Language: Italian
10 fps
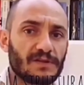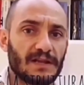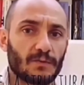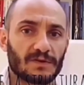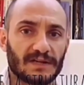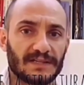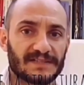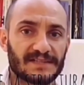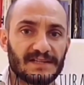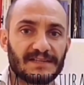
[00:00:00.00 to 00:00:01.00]
e dell'acqua
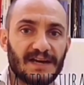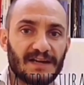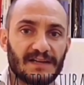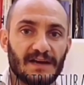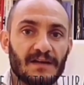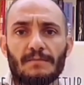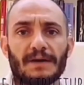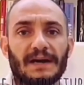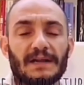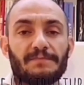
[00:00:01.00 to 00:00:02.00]
calda sanitaria,
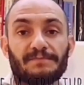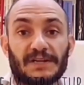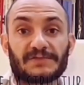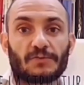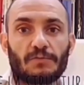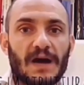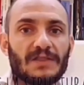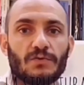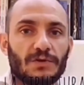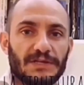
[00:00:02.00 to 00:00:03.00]
magari
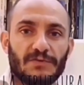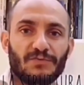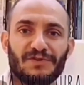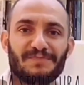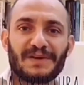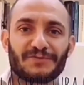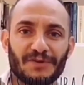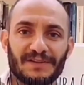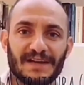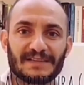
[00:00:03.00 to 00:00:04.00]
trasformandoli in un
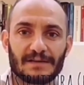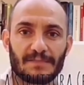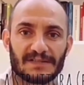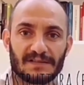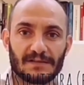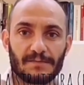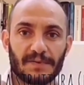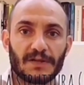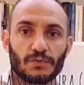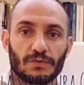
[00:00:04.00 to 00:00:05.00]
impianto radiante a bassa
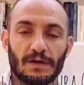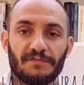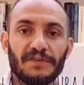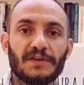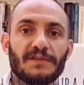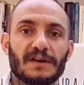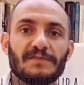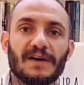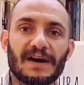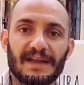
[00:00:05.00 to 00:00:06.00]
temperatura fino ad
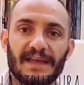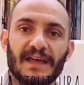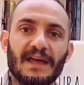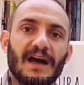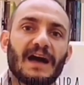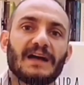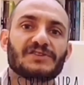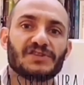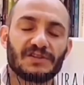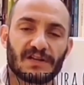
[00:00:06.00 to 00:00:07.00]
arrivare
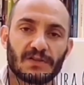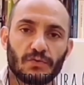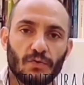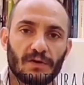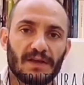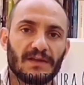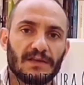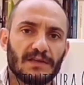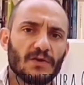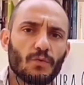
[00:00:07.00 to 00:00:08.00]
al
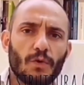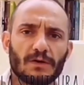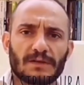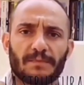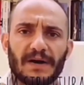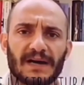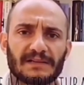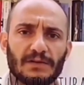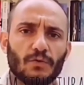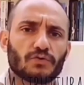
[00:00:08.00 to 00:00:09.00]
generatore in quota
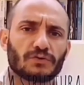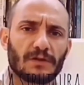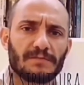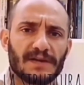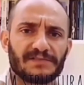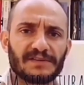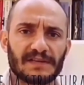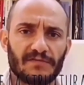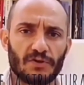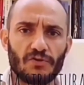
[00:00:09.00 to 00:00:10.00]
parte o totalmente in
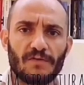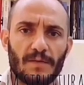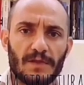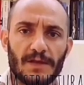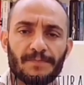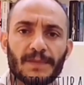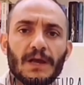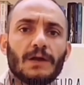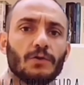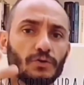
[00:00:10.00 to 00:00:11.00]
chiave
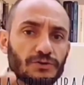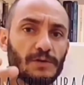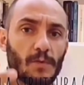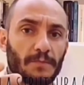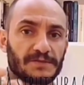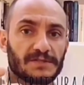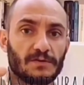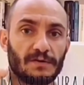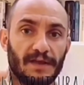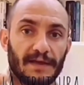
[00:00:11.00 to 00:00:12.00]
rinnovabile. L'ultima
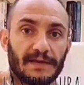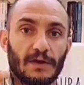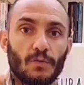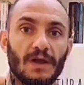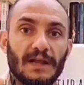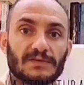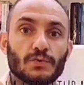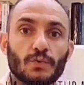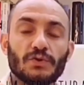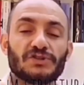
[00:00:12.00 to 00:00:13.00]
opzione, che è quella
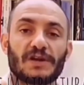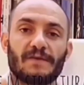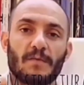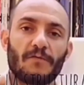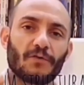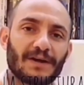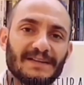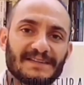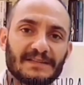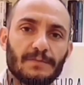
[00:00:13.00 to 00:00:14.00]
su cui ci eravamo
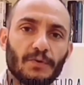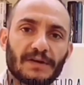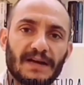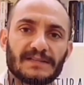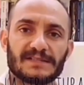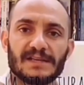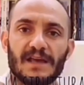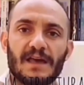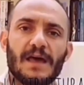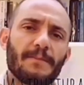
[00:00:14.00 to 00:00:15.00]
focalizzati poc'anzi,
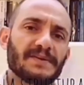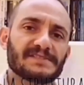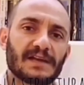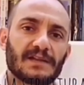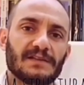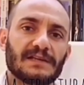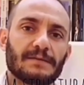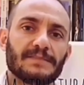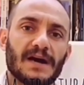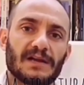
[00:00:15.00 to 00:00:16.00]
è pensare di
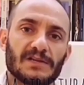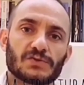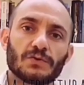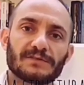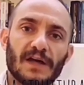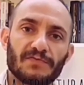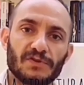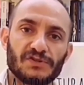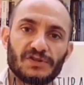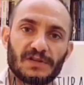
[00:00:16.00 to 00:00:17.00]
cambiare
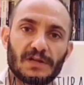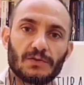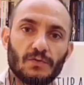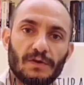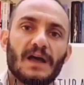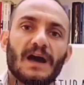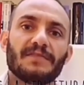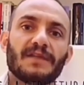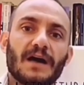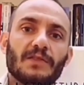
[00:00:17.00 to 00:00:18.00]
soltanto il generatore
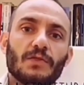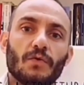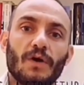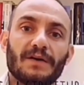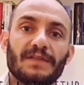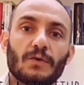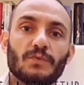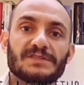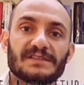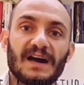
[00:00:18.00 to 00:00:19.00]
andando ad
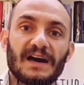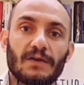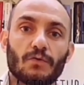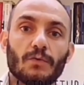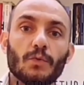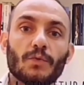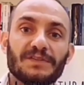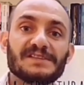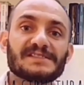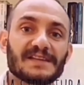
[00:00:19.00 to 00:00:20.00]
acquistare o
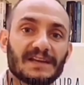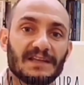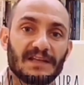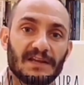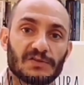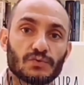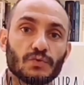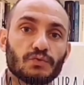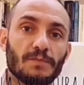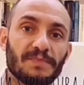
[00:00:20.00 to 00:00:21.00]
comunque ad inserire
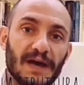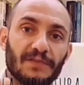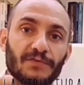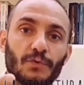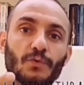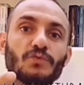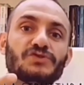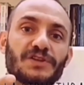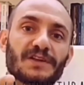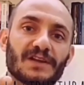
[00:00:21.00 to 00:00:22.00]
sul tuo impianto
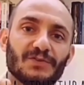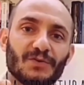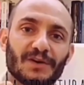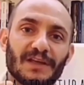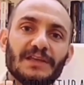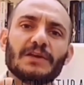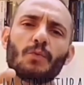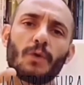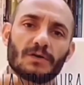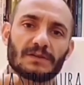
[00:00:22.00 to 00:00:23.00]
un generatore
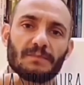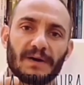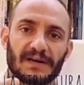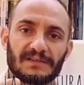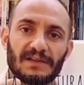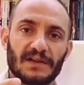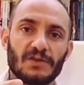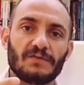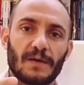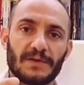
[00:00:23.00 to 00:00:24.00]
in quota parte
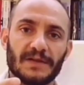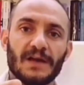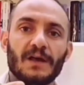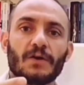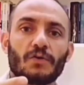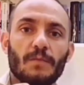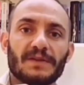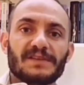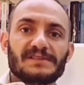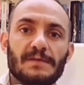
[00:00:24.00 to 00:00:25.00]
rinnovabili
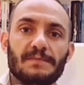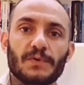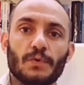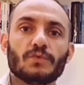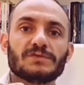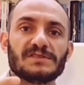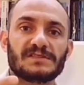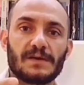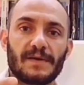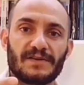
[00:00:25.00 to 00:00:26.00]
come ad esempio un
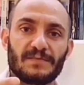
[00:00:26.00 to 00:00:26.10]
sistema